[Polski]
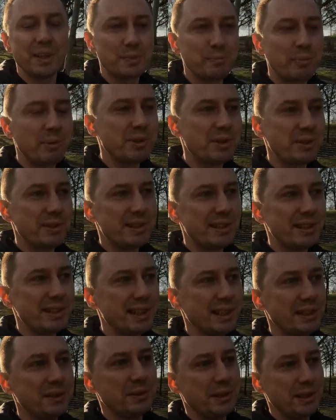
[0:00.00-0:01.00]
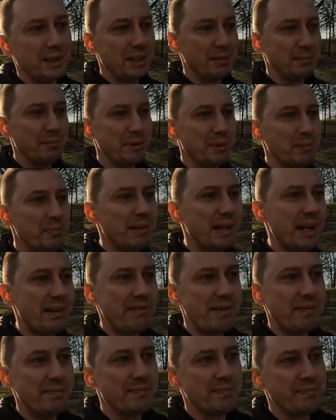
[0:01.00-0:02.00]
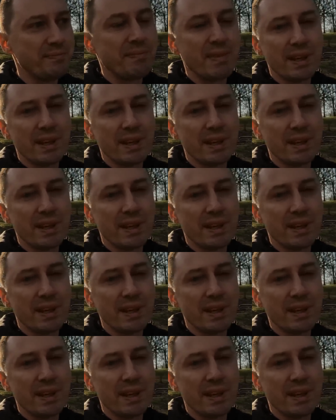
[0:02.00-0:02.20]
rozporządzenia, które nie były prawem